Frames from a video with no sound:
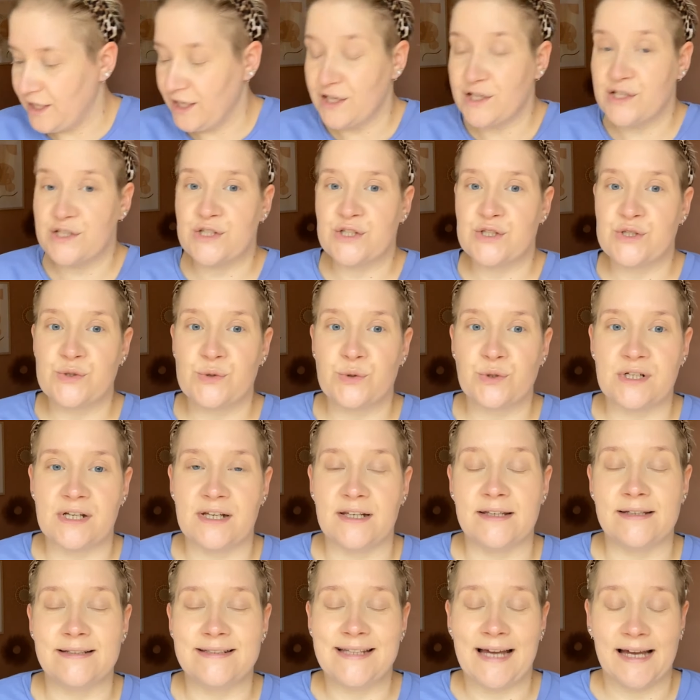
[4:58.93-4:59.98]
So,
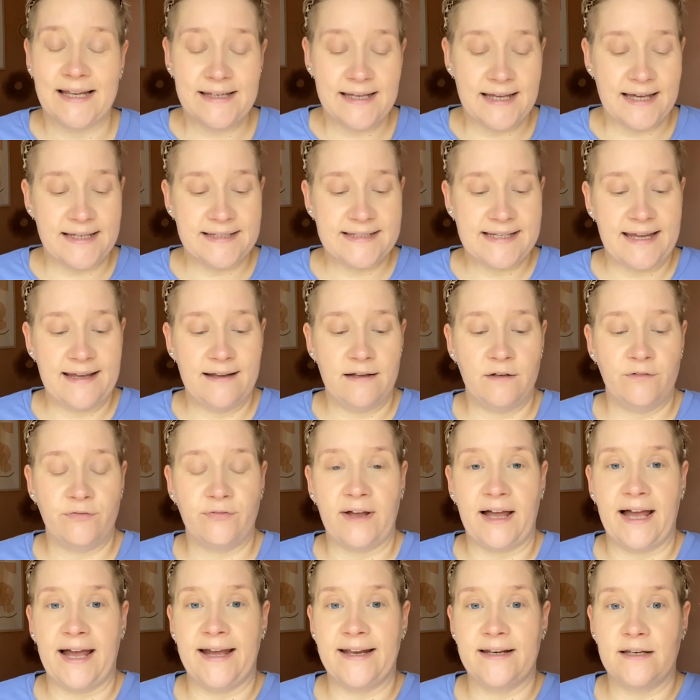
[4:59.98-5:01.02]
dann hat Elf
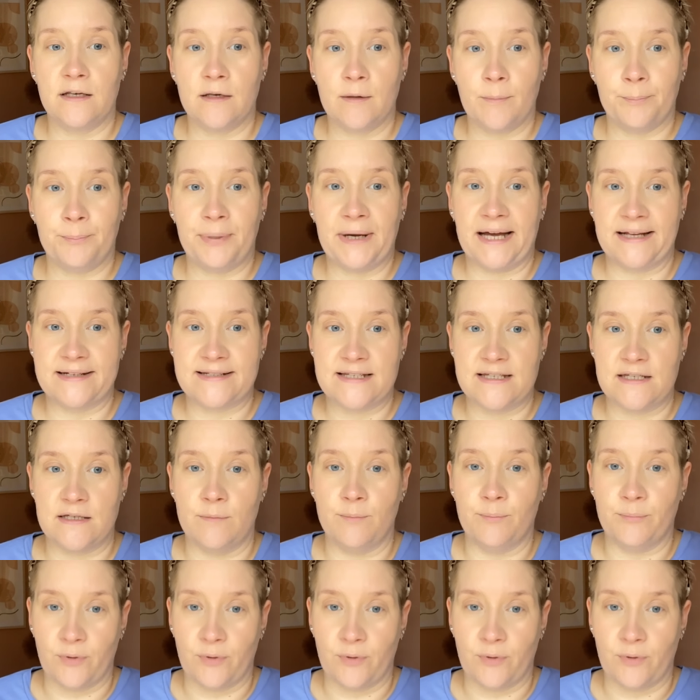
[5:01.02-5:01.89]
einen Putty